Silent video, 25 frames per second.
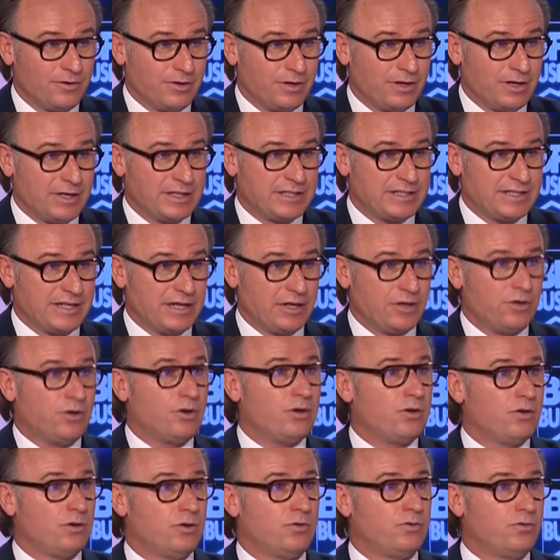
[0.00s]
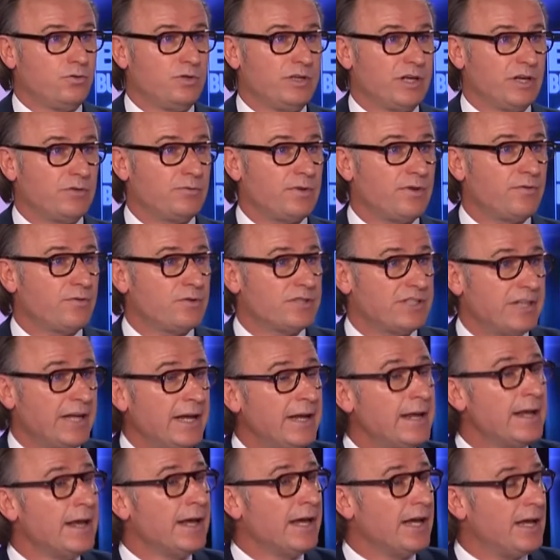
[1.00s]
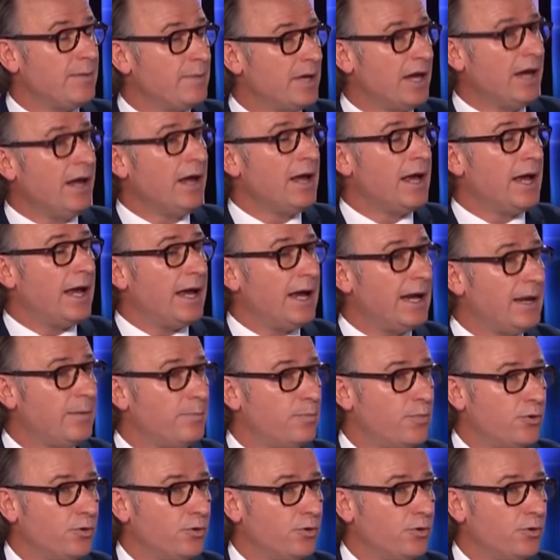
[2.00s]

à l'extérieur mhm, du territoire mhm, français, mhm. eh bien, elle